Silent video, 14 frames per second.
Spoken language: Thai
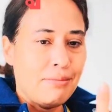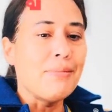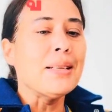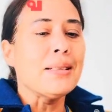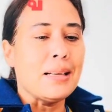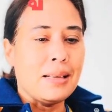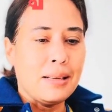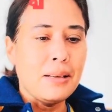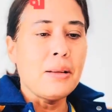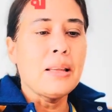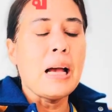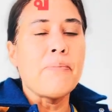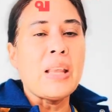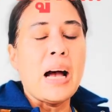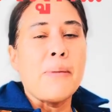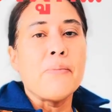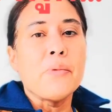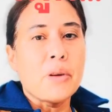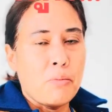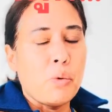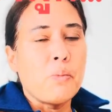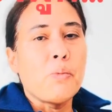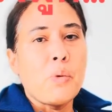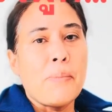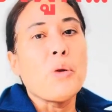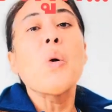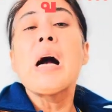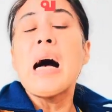มันจะทำตามระบบค
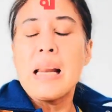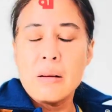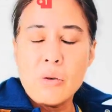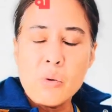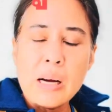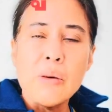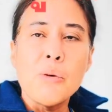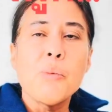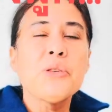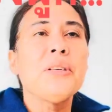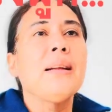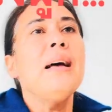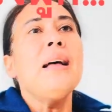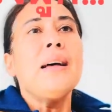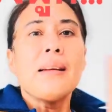วามต้องการของเรา เพราะฉะนั้น